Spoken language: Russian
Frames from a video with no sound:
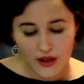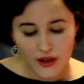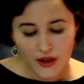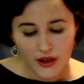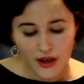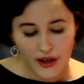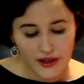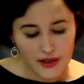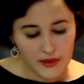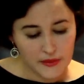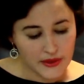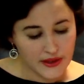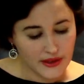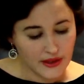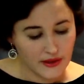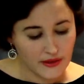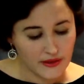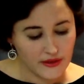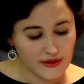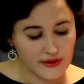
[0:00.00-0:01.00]
а
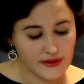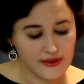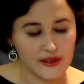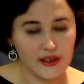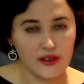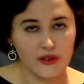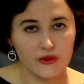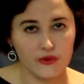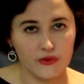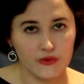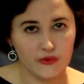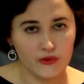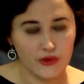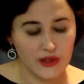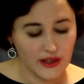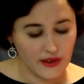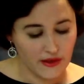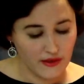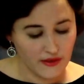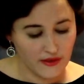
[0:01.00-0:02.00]
именно
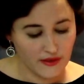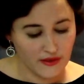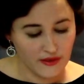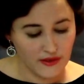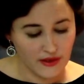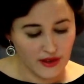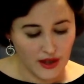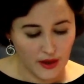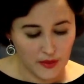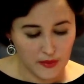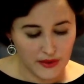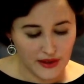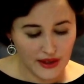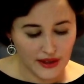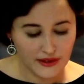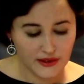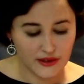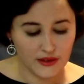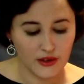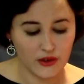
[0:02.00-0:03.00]
«зануда»,
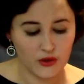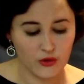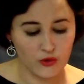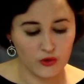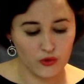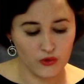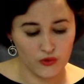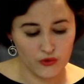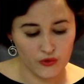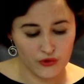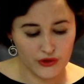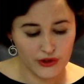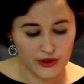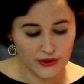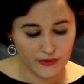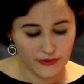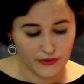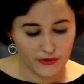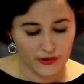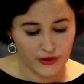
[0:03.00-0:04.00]
«необъятный кузов»
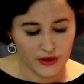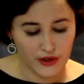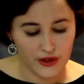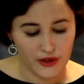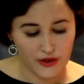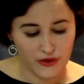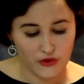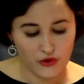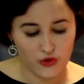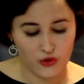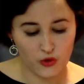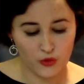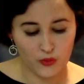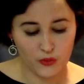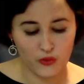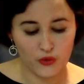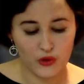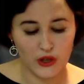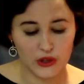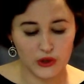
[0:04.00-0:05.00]
и
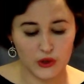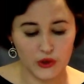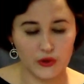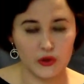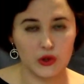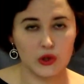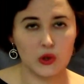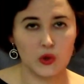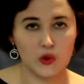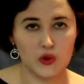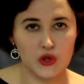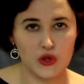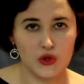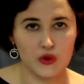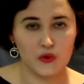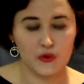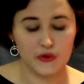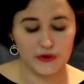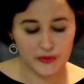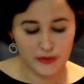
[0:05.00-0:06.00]
«шурпу готовит лучше
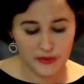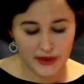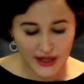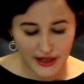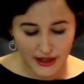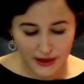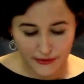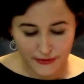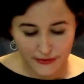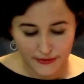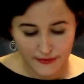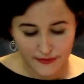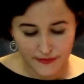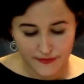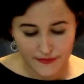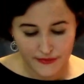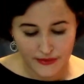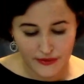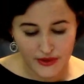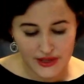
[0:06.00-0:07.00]
узбеков»,
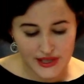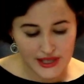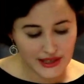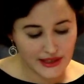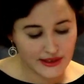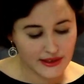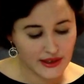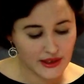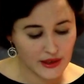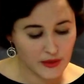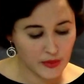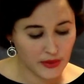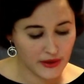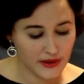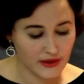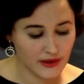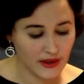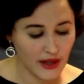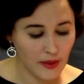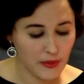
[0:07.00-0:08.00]
Василина и не
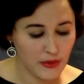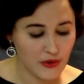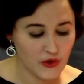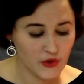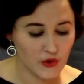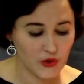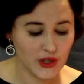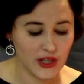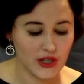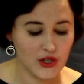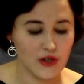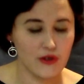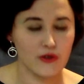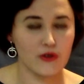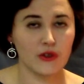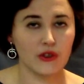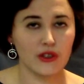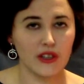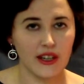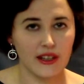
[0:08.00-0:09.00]
поняла бы, что речь
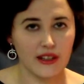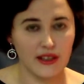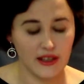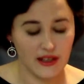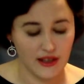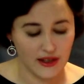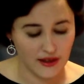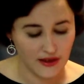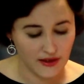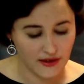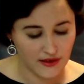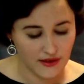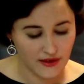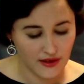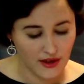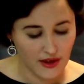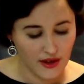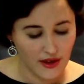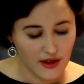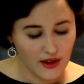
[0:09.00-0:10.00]
идет о ней.
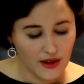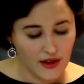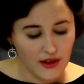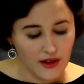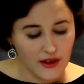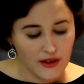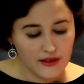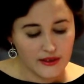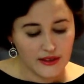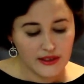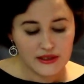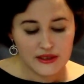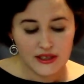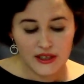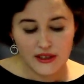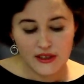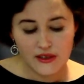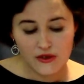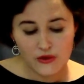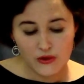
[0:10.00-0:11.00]
На
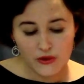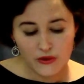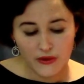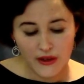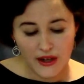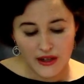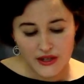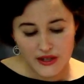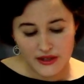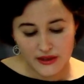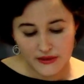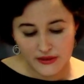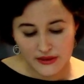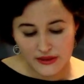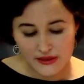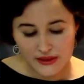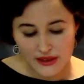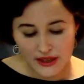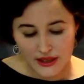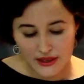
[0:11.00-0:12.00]
страницу Ивашина в
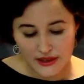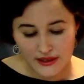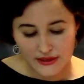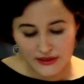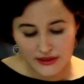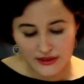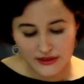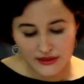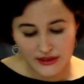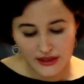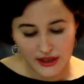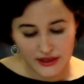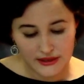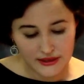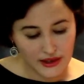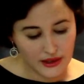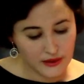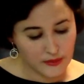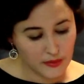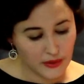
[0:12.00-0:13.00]
социальной сети
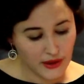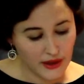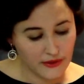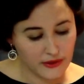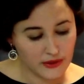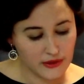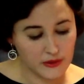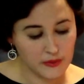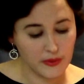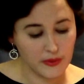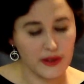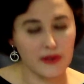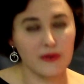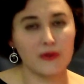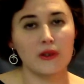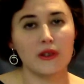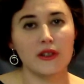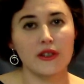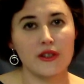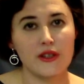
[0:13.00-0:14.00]
она отправилась
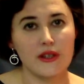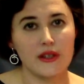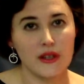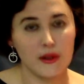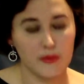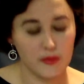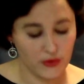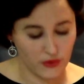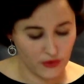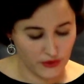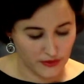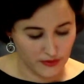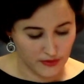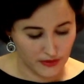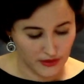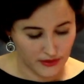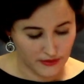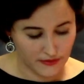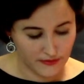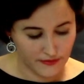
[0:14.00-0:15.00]
его личной просьбе.
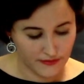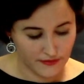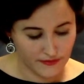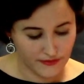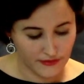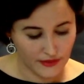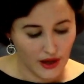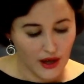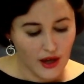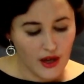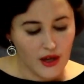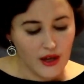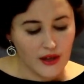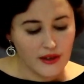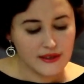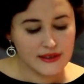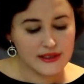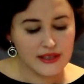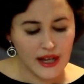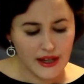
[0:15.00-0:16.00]

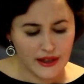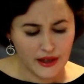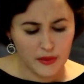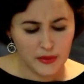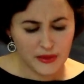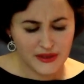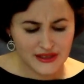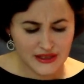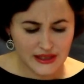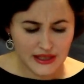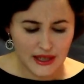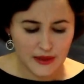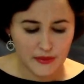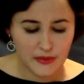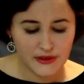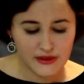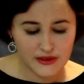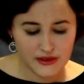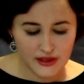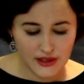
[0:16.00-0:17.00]
«Зайка, быстрей,
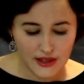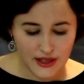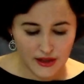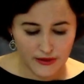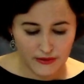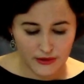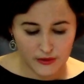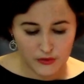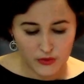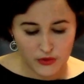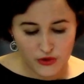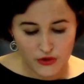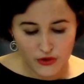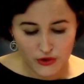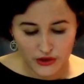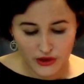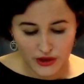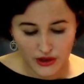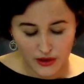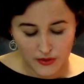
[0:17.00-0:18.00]
быстрей!» –
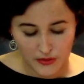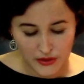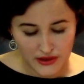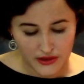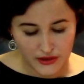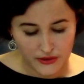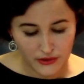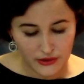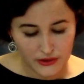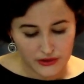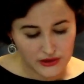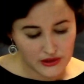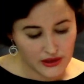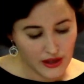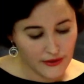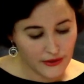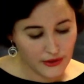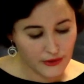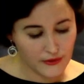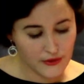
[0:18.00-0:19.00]
возбужденно командовал
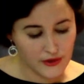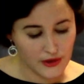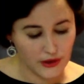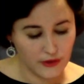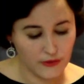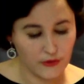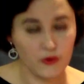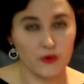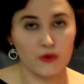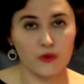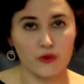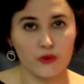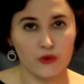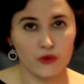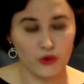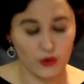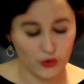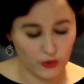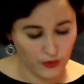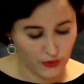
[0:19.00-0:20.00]
Славик в телефонную
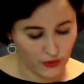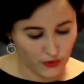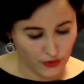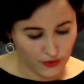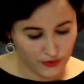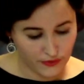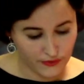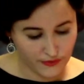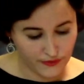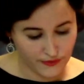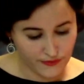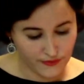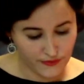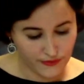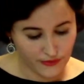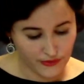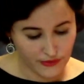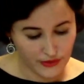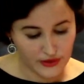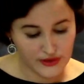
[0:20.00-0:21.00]
трубку.
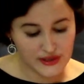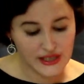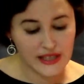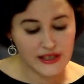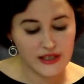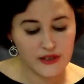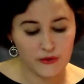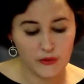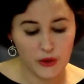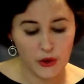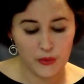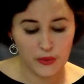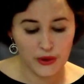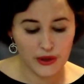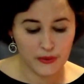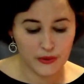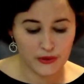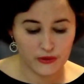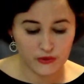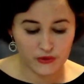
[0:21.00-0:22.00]
«Зайди в мою
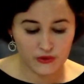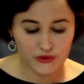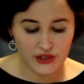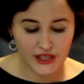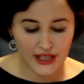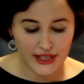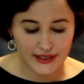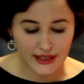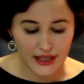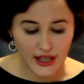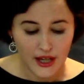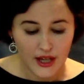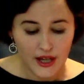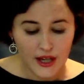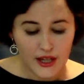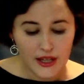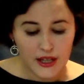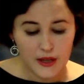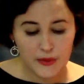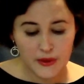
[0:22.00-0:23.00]
переписку с Геной
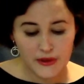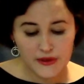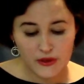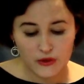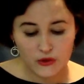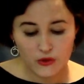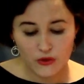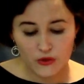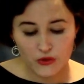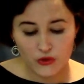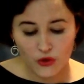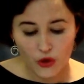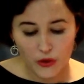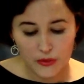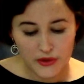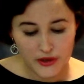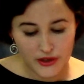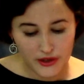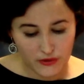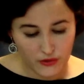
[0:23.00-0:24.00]
и продиктуй
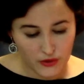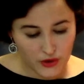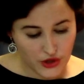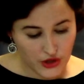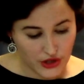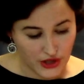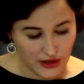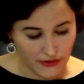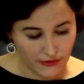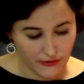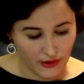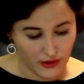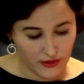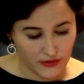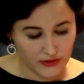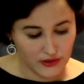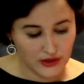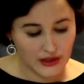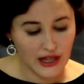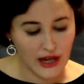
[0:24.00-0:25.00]
номер его шефа.
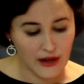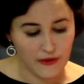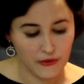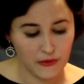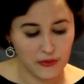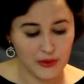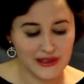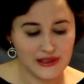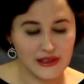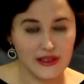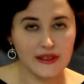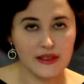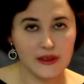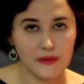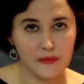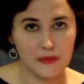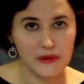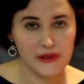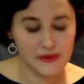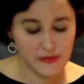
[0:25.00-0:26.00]
Там, в
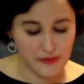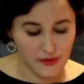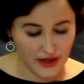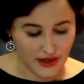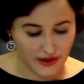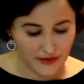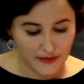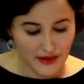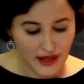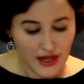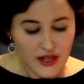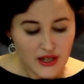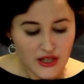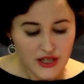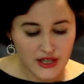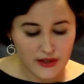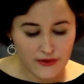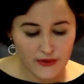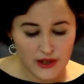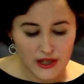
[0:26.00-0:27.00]
последнем письме.
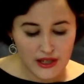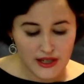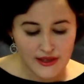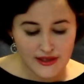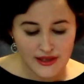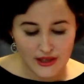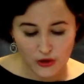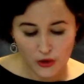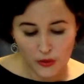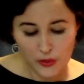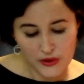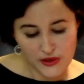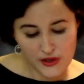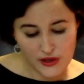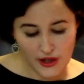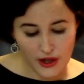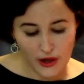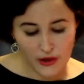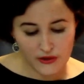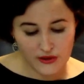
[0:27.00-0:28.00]
Шевелись, а то
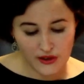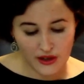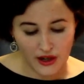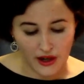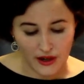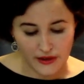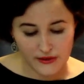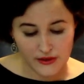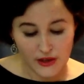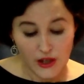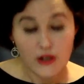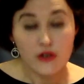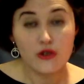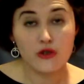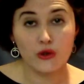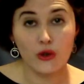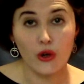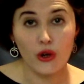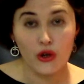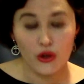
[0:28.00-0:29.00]
потеряю заказ.
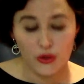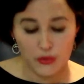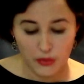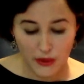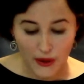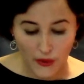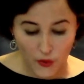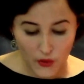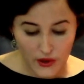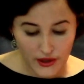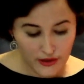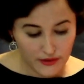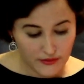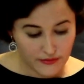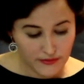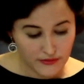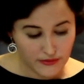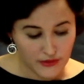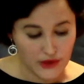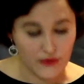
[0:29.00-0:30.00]
Что, пароль?
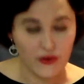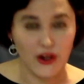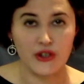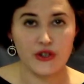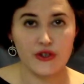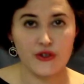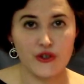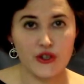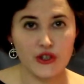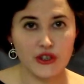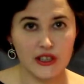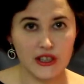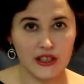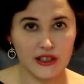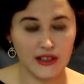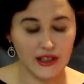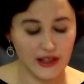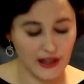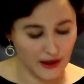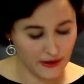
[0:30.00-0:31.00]
Ивашин 4
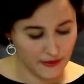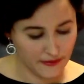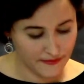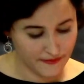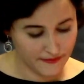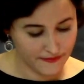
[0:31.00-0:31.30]
ноля.